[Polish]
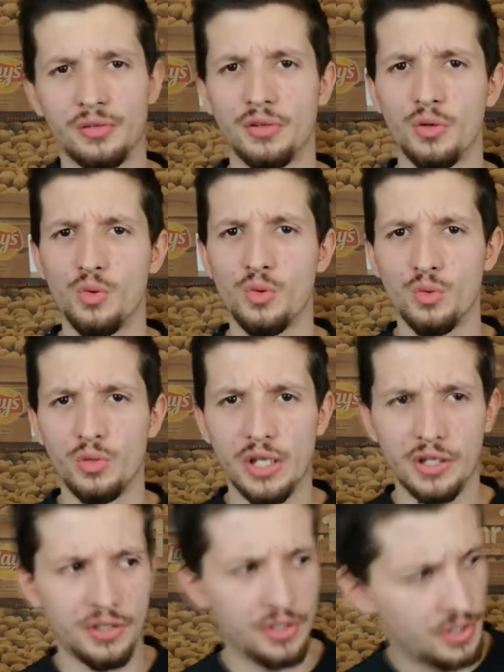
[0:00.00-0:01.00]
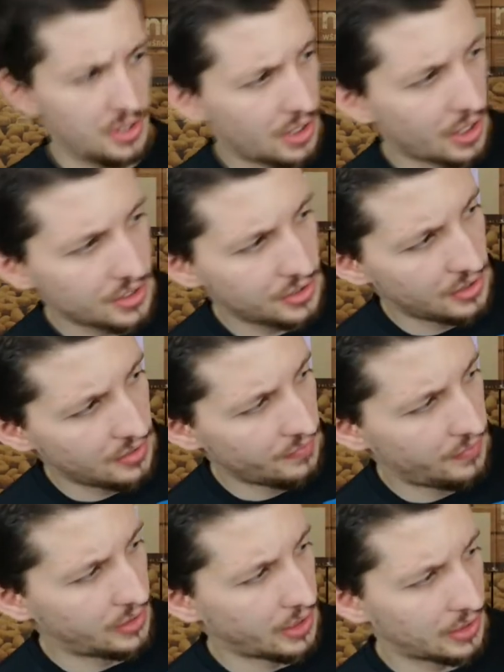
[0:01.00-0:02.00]
Są jakieś strasznie
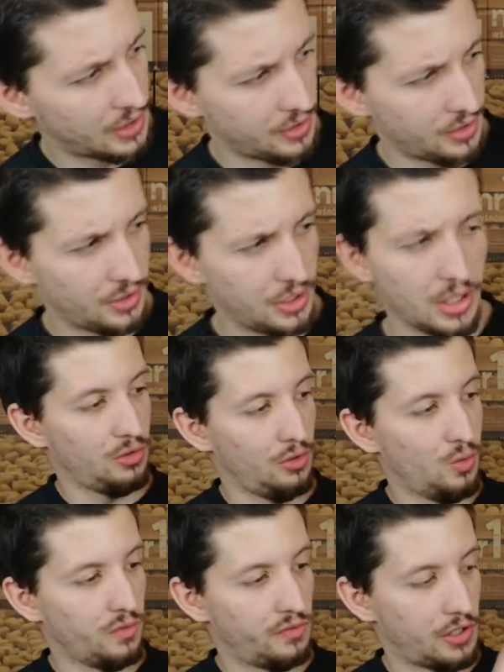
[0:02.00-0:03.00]
wytarte z życia, główna